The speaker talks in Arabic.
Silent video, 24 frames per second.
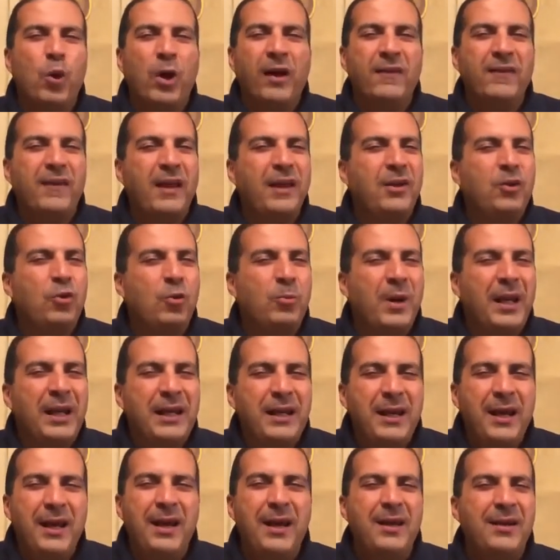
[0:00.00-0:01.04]
وخزينه
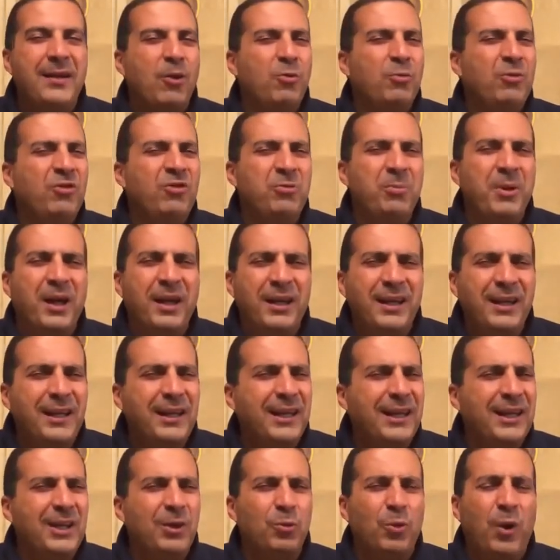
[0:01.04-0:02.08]
مليانه ومش
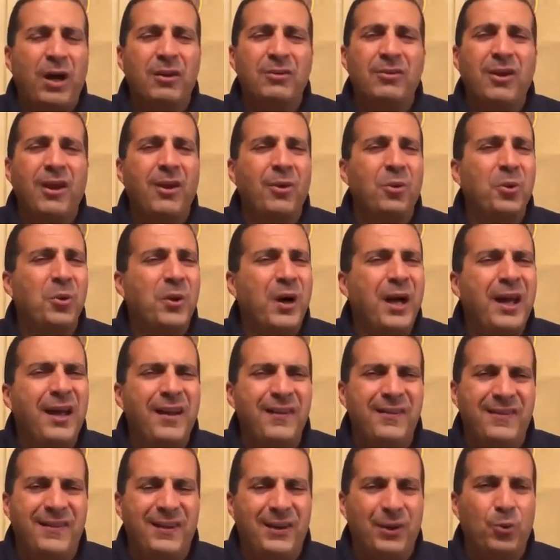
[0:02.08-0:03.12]
بخيل وعطاء
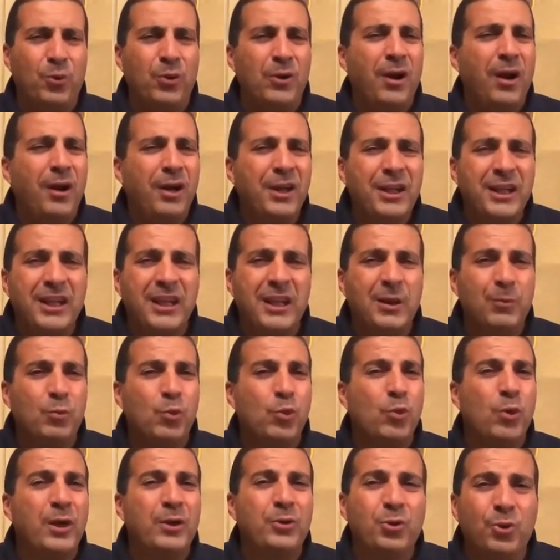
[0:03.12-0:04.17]
واسع
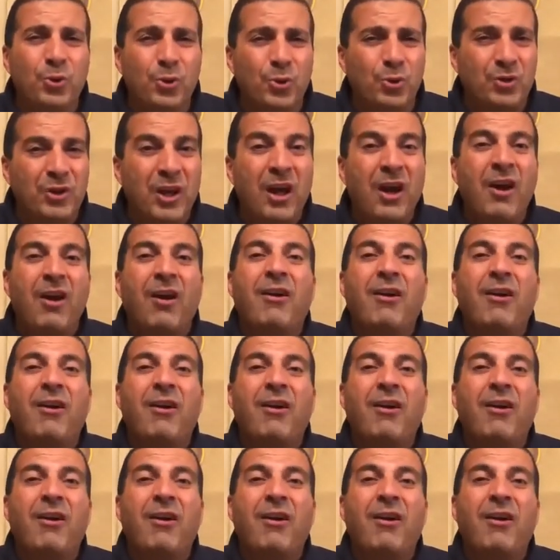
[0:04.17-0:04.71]
ورحيم وودود